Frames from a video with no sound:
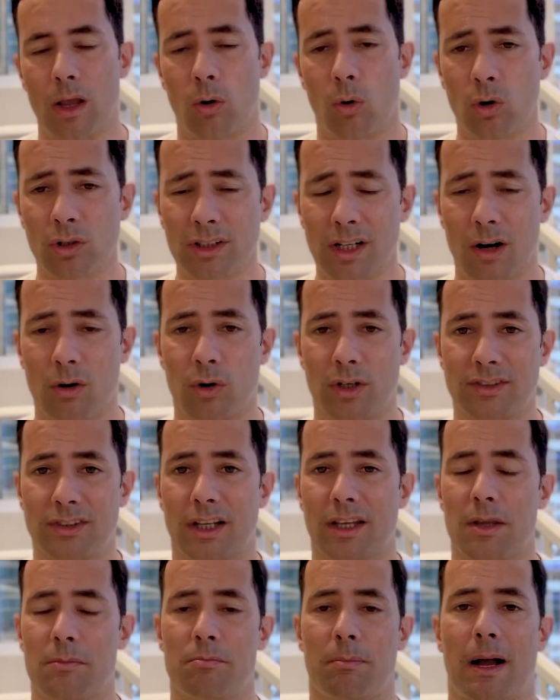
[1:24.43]
Outra coisa
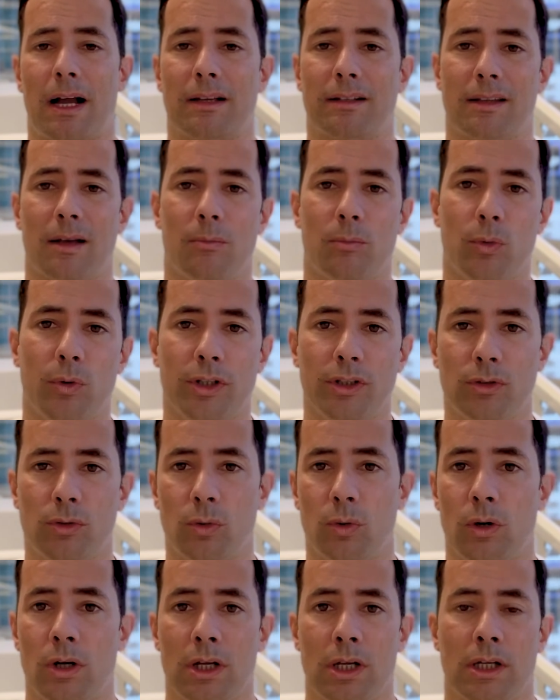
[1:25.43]
que impacta
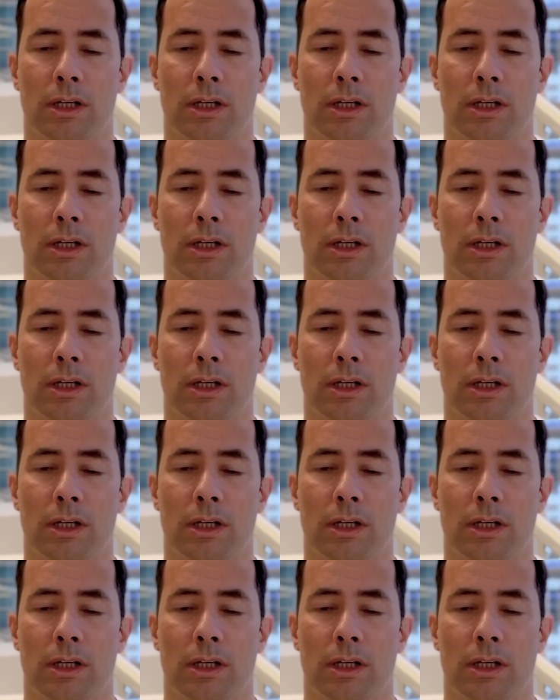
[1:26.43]
muito